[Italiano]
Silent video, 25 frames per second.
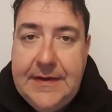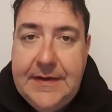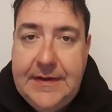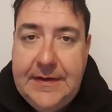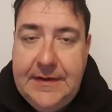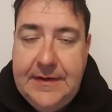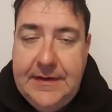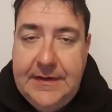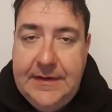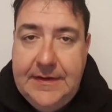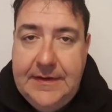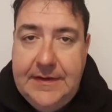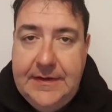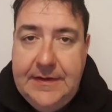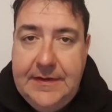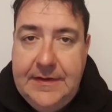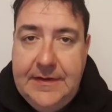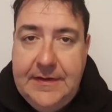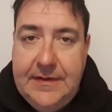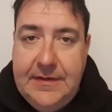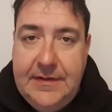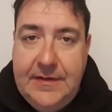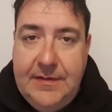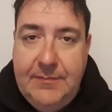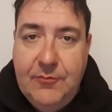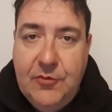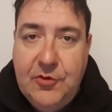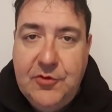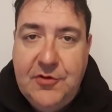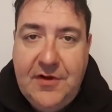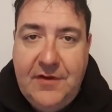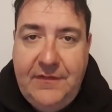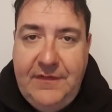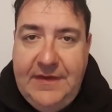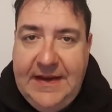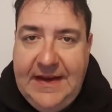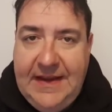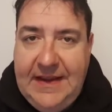Eh, in modo da
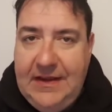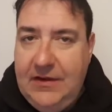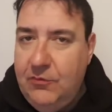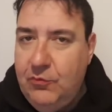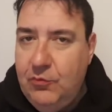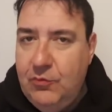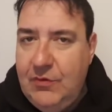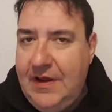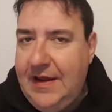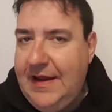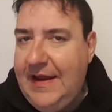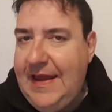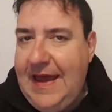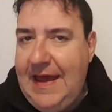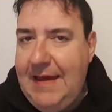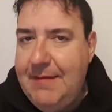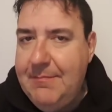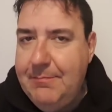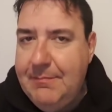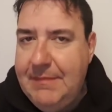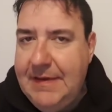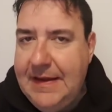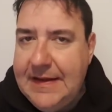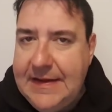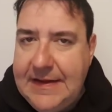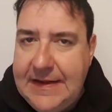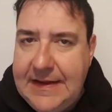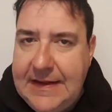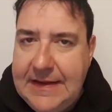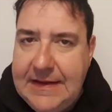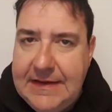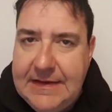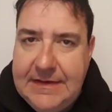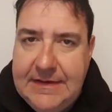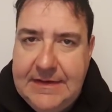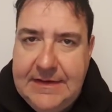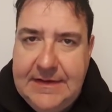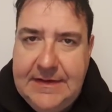avere una gamma
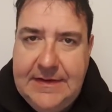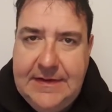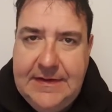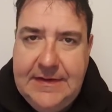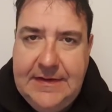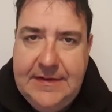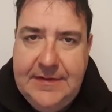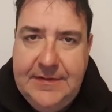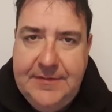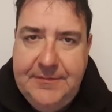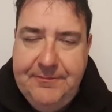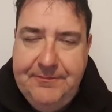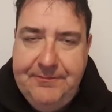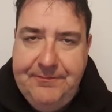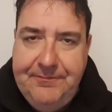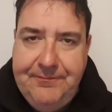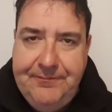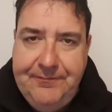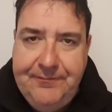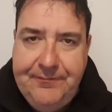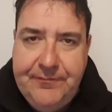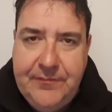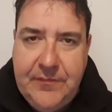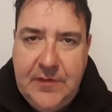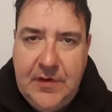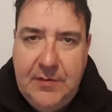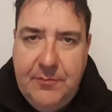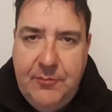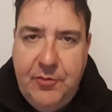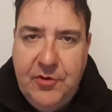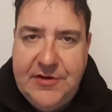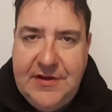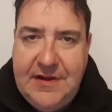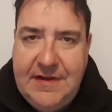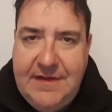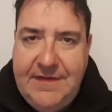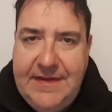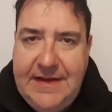di eh,
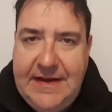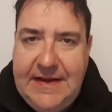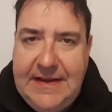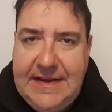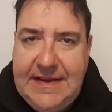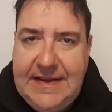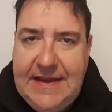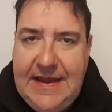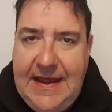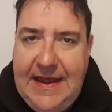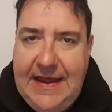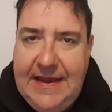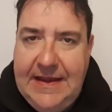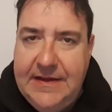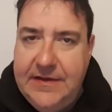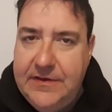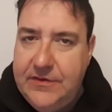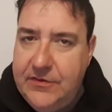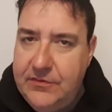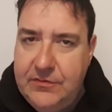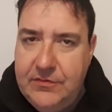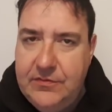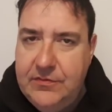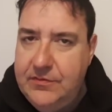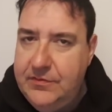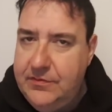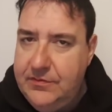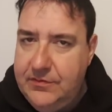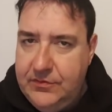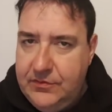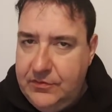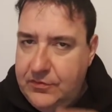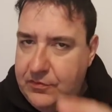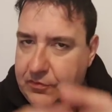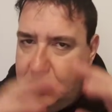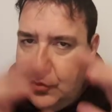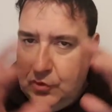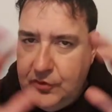potenzialità
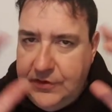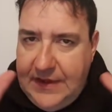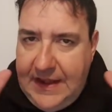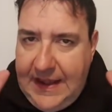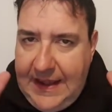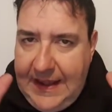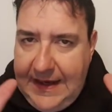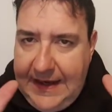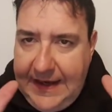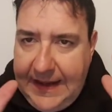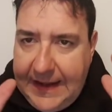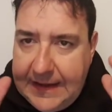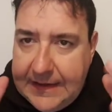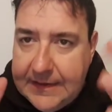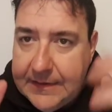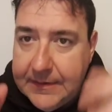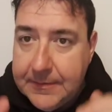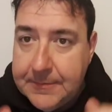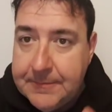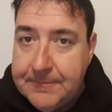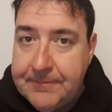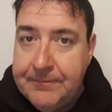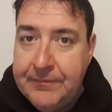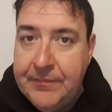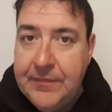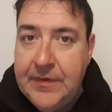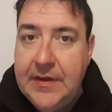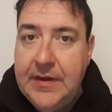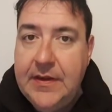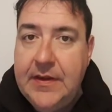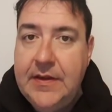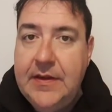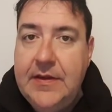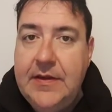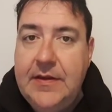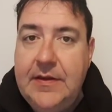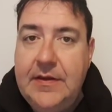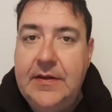totale
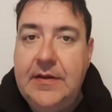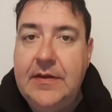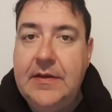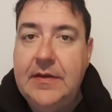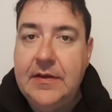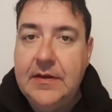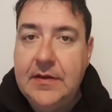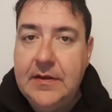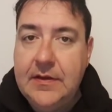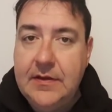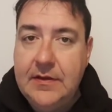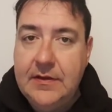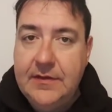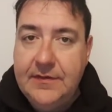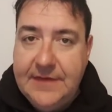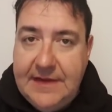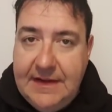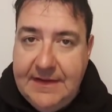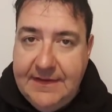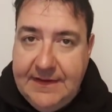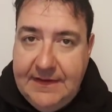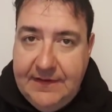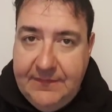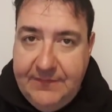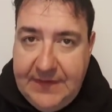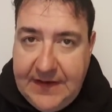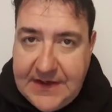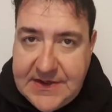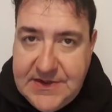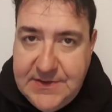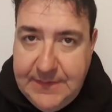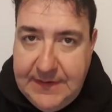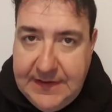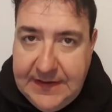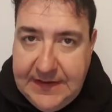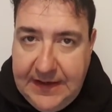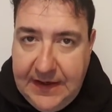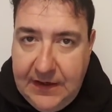eh, senza farci
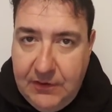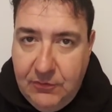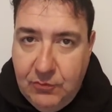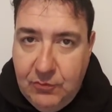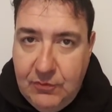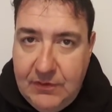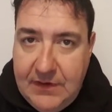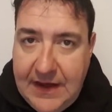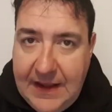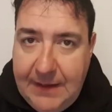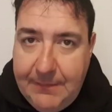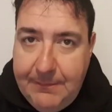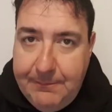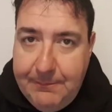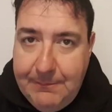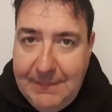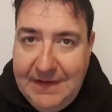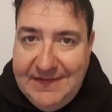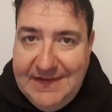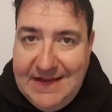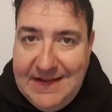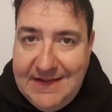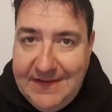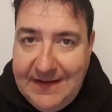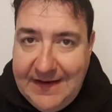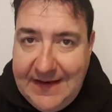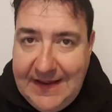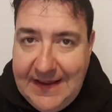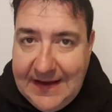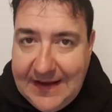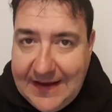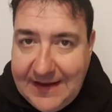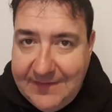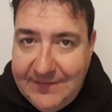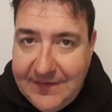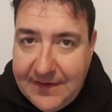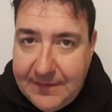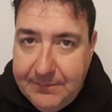mancare nulla, ma senza neanche
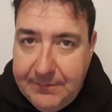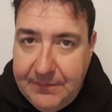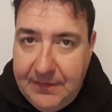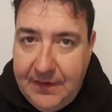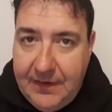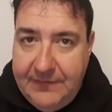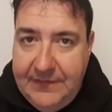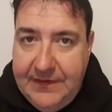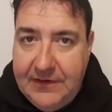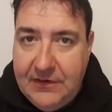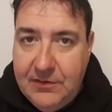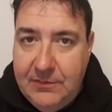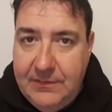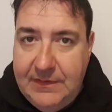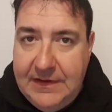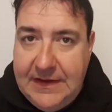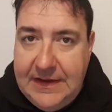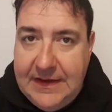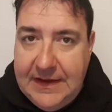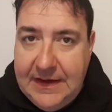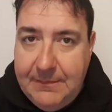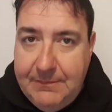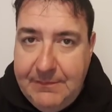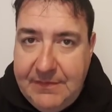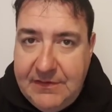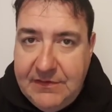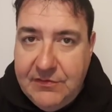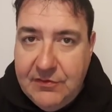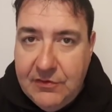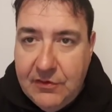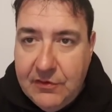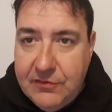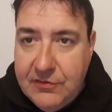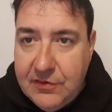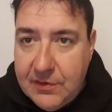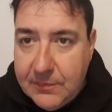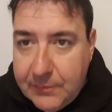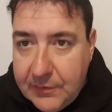aver, aver come dire,
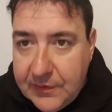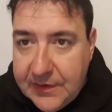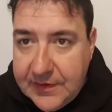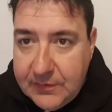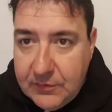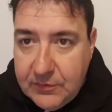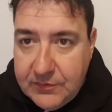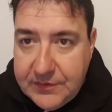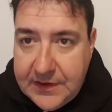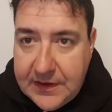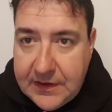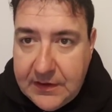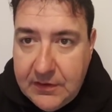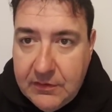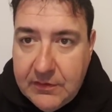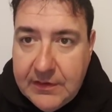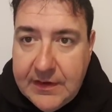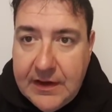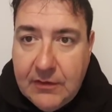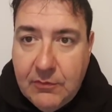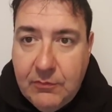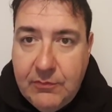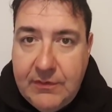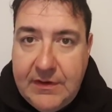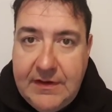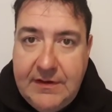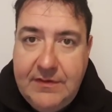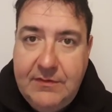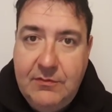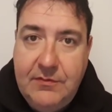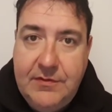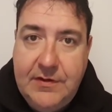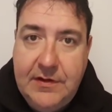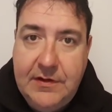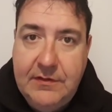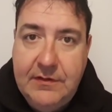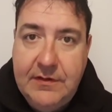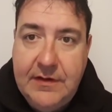bisogno poi di ulteriori acquisti,
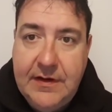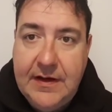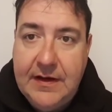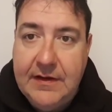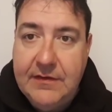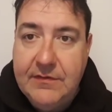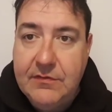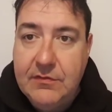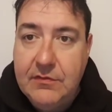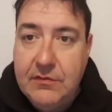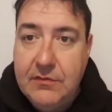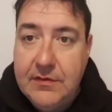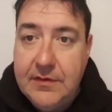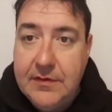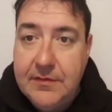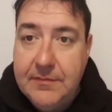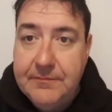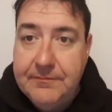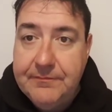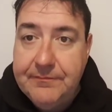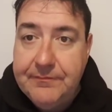ulteriori rasoi.